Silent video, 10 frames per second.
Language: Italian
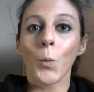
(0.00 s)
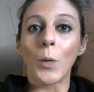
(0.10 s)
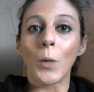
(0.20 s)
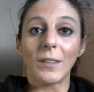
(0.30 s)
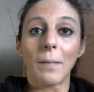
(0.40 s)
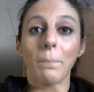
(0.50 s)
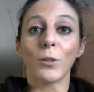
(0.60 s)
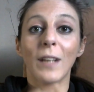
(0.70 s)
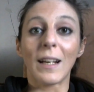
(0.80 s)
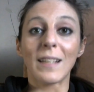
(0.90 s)
Quindi
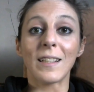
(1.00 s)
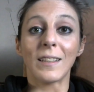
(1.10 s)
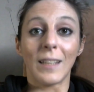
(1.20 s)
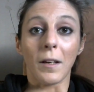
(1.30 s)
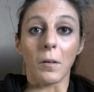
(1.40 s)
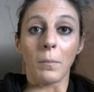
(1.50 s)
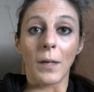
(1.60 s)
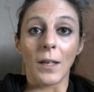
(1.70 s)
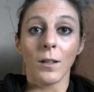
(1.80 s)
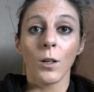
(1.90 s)
potresti dirmi,